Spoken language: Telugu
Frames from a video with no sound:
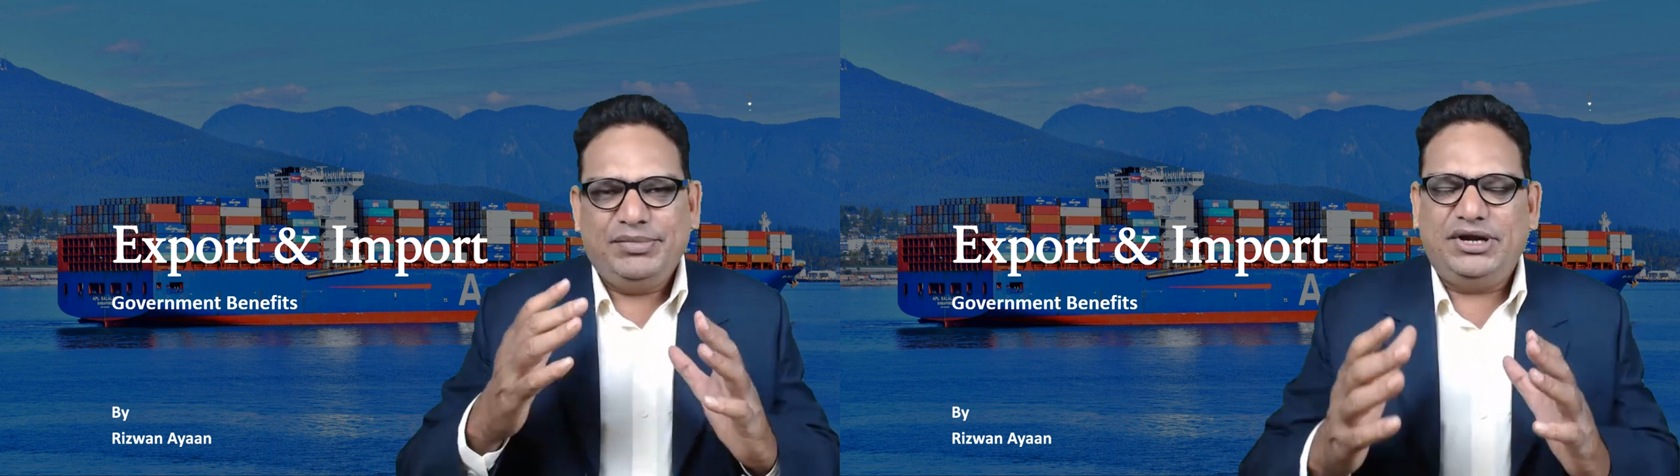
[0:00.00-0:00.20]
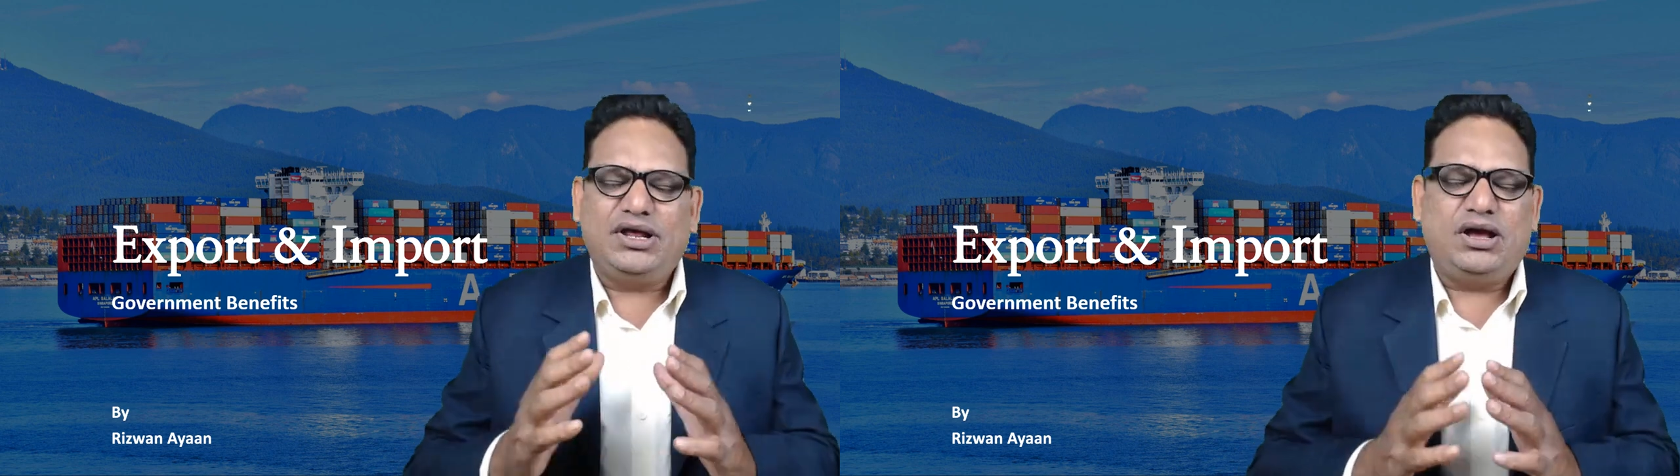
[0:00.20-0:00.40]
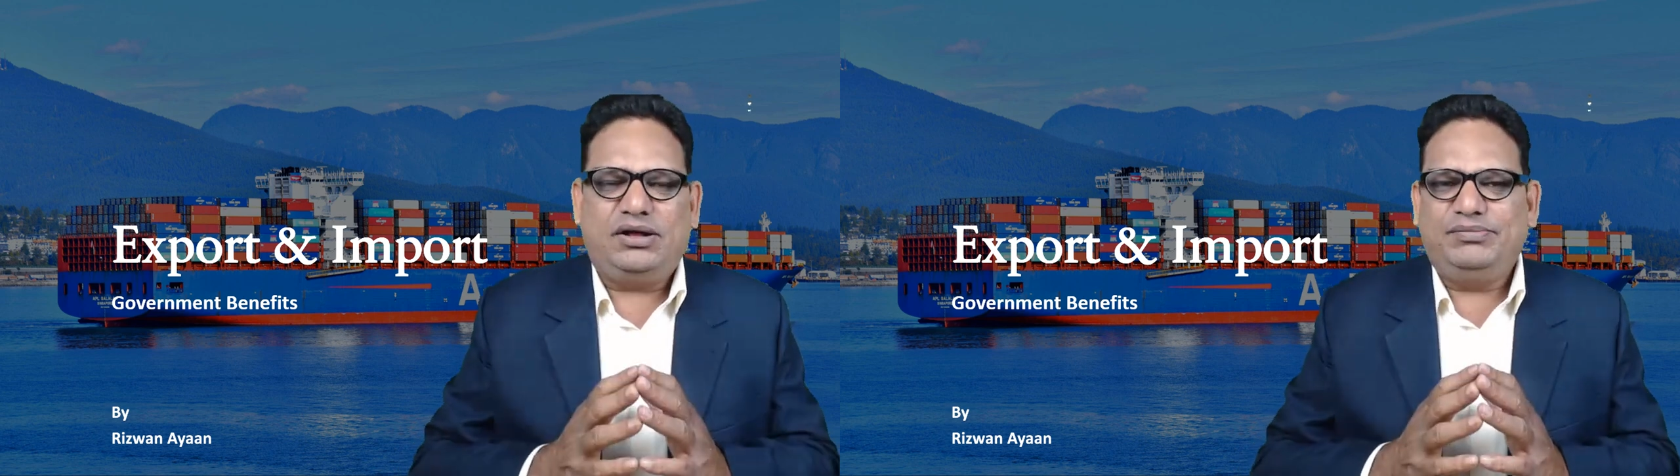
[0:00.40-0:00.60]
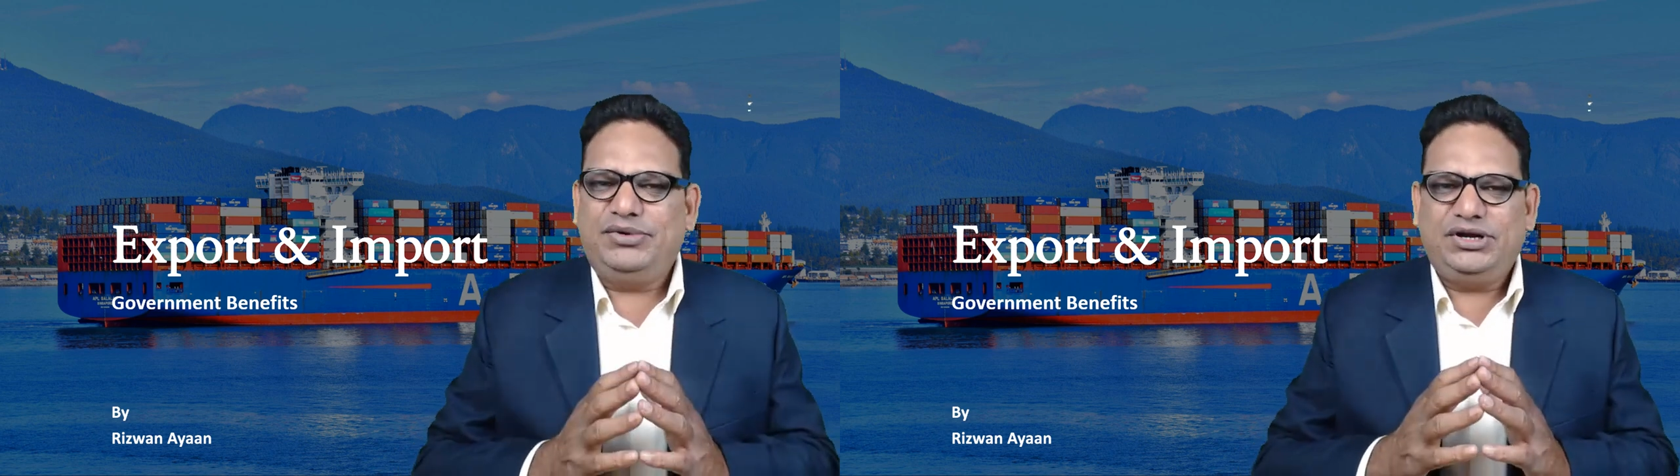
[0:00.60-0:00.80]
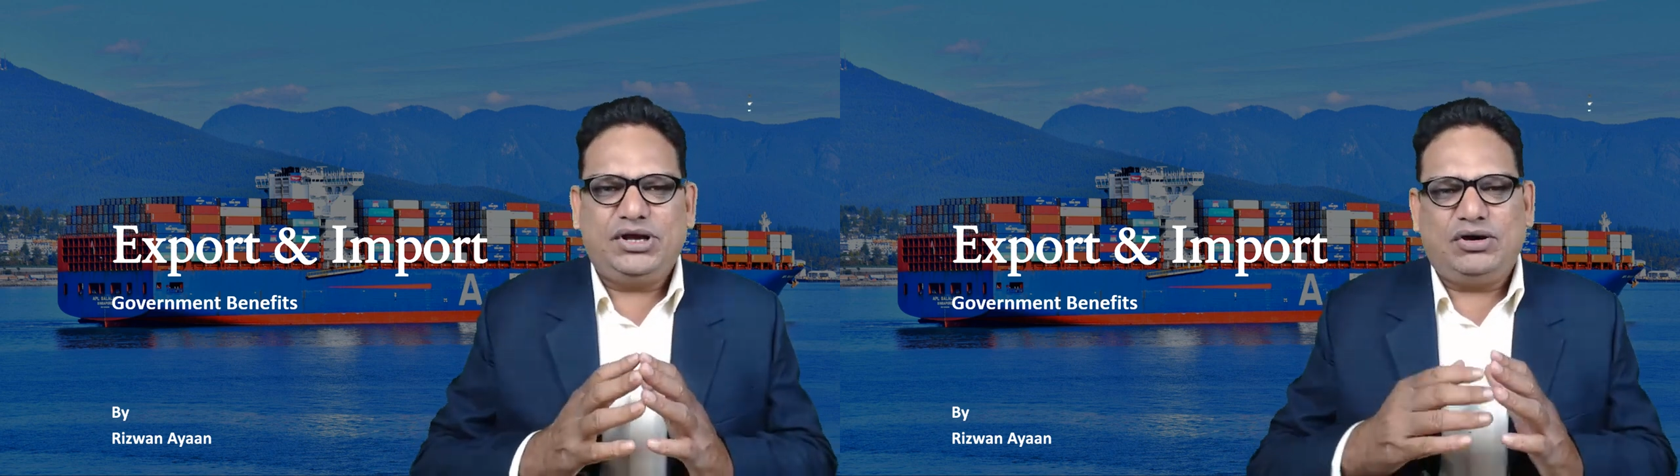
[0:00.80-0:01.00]
మీట్ కా
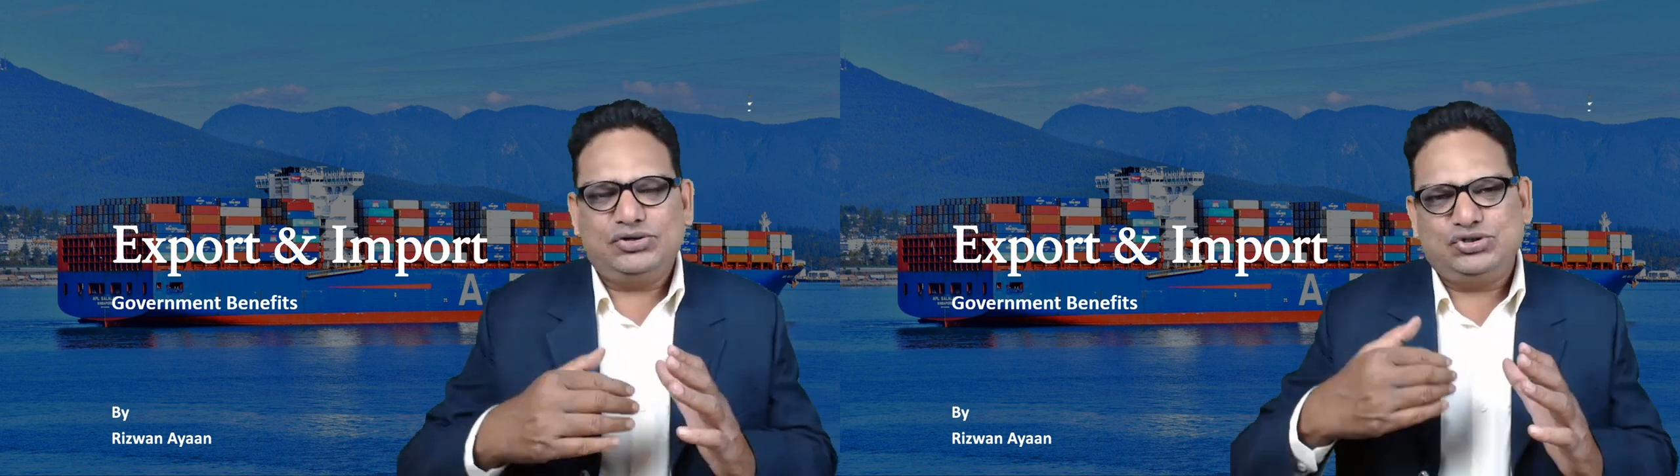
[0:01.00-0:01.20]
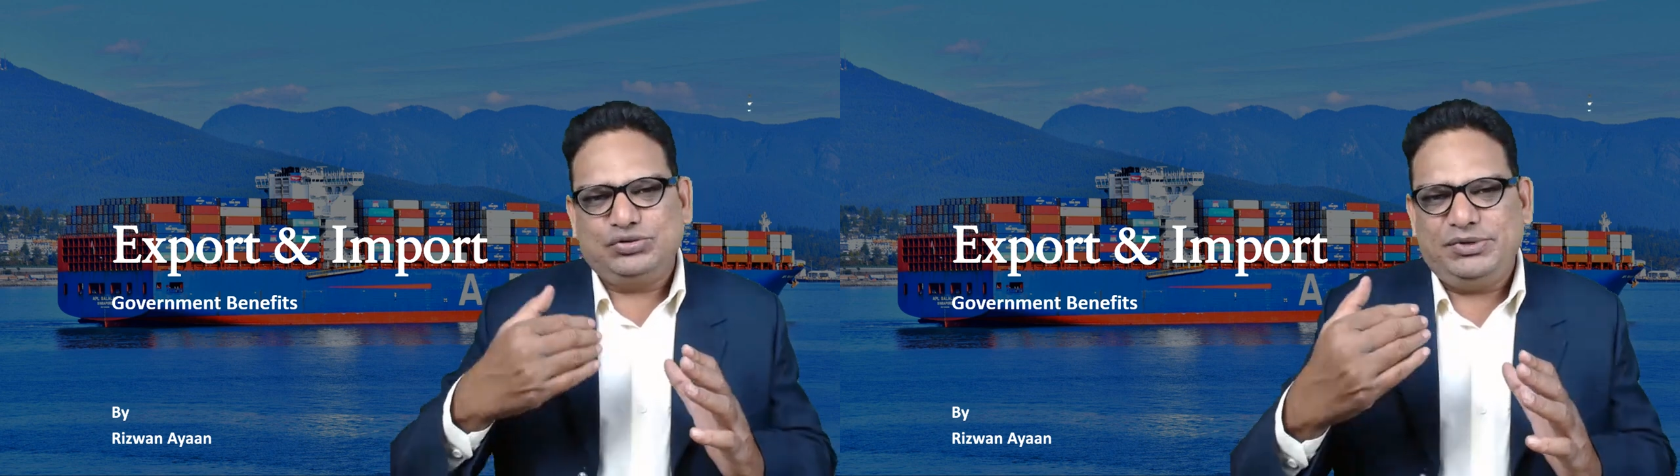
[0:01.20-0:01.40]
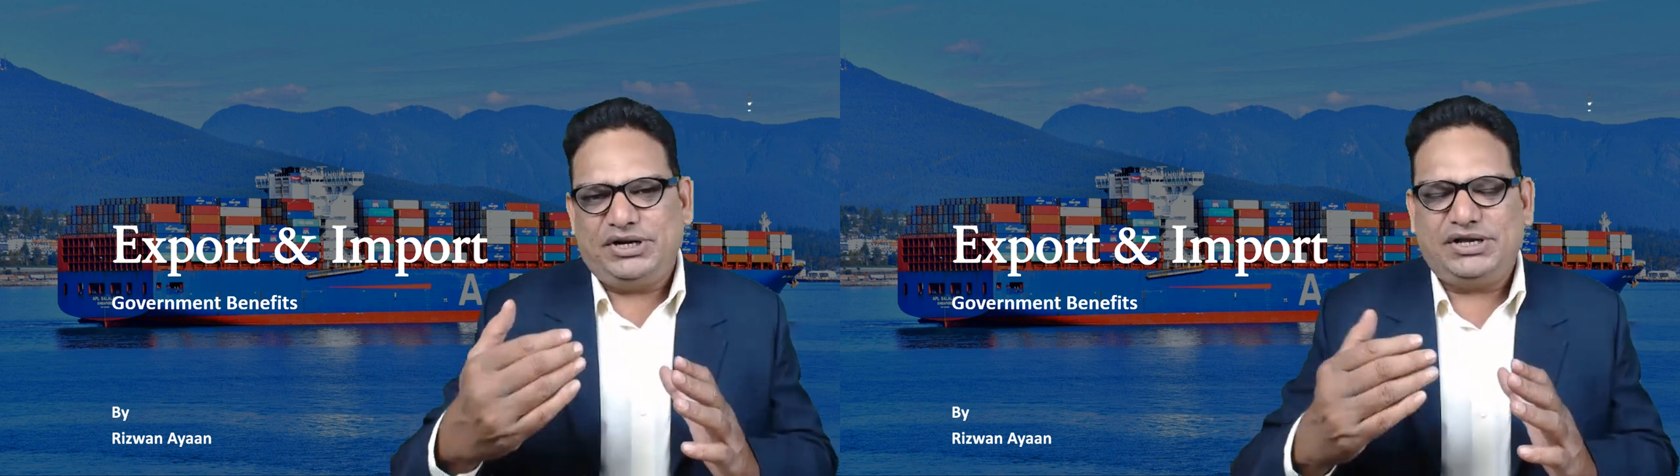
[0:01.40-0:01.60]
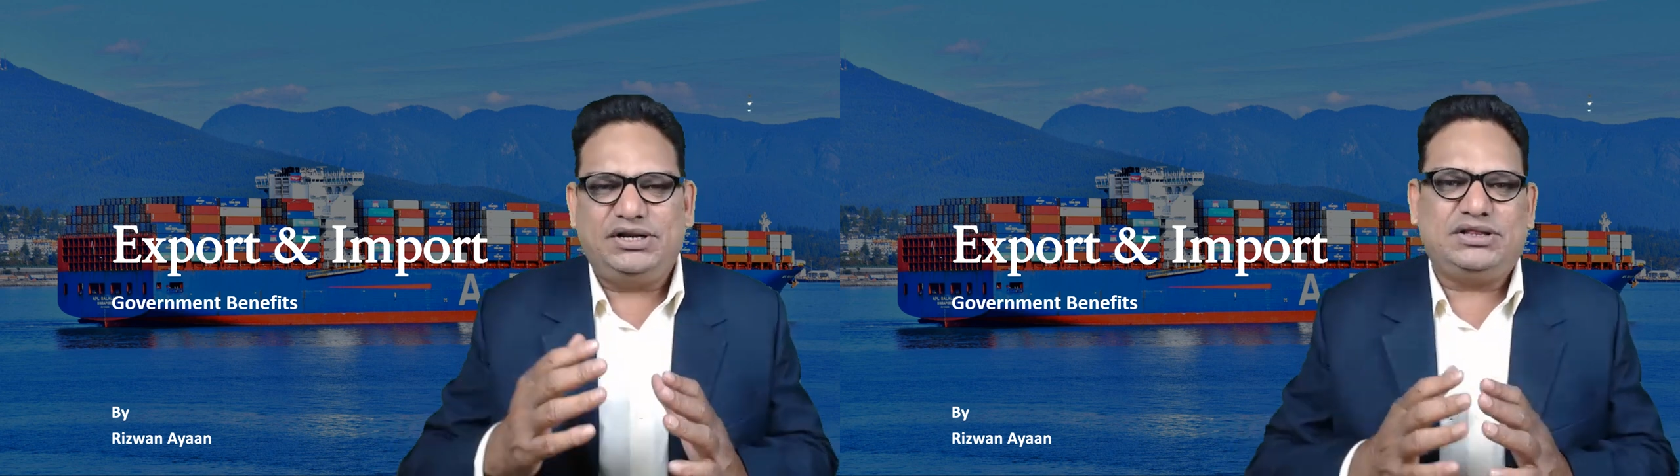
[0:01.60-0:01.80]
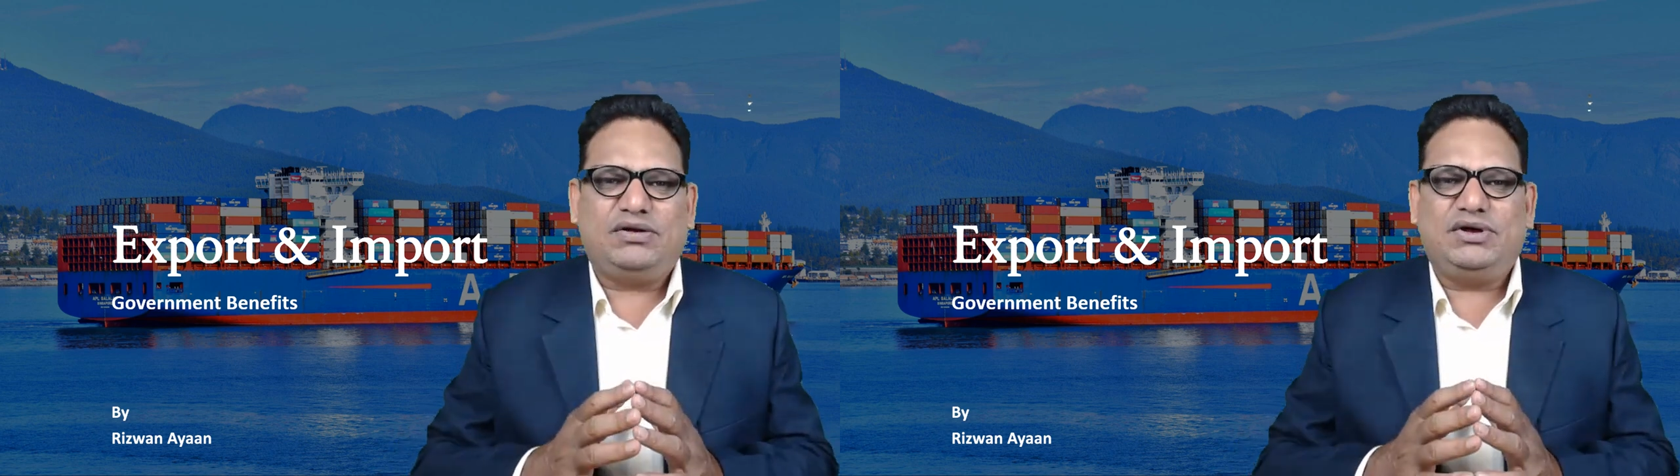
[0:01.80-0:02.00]
మీట్ కావచ్చు మీట్
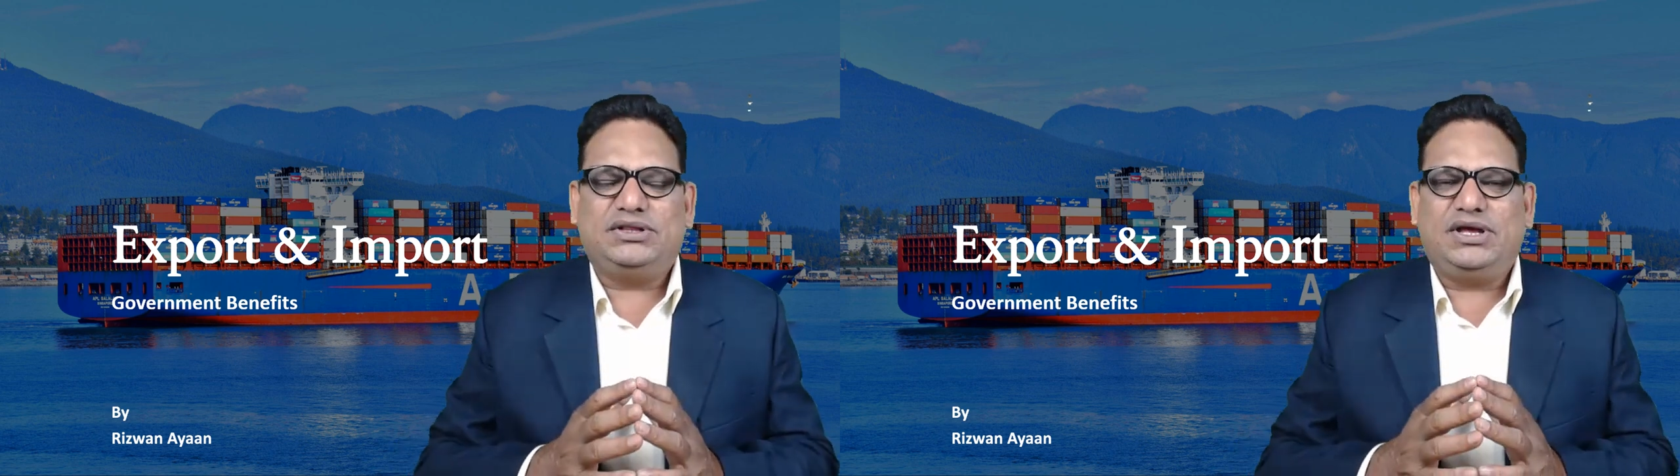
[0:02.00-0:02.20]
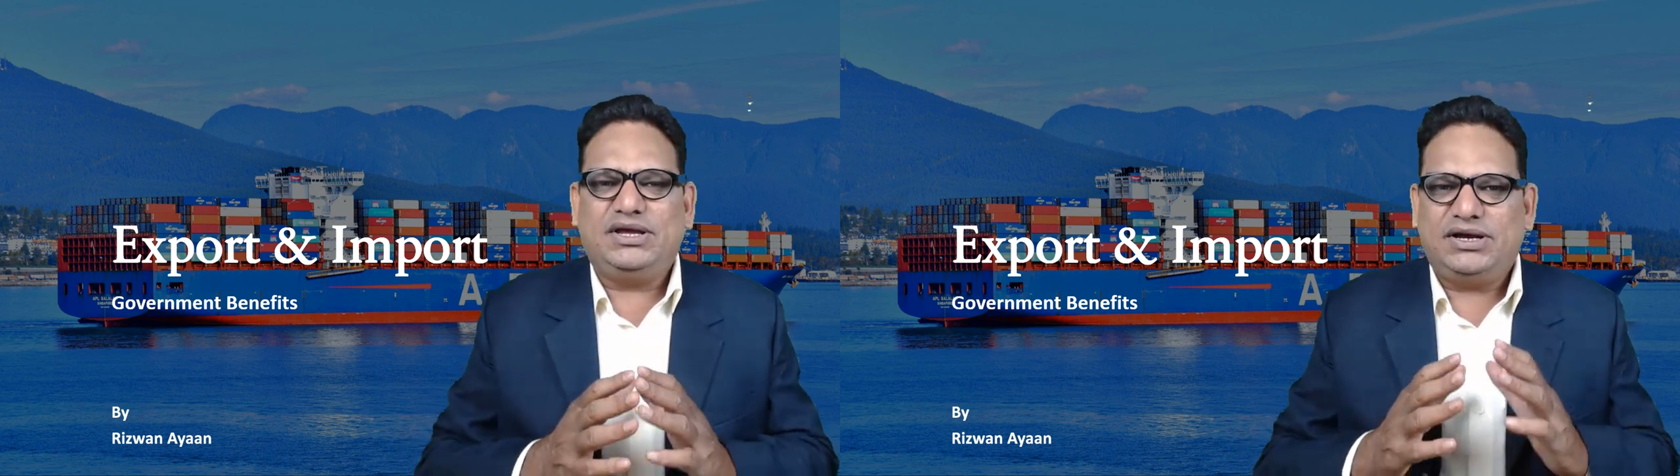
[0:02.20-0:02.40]
అయిన తర్వాత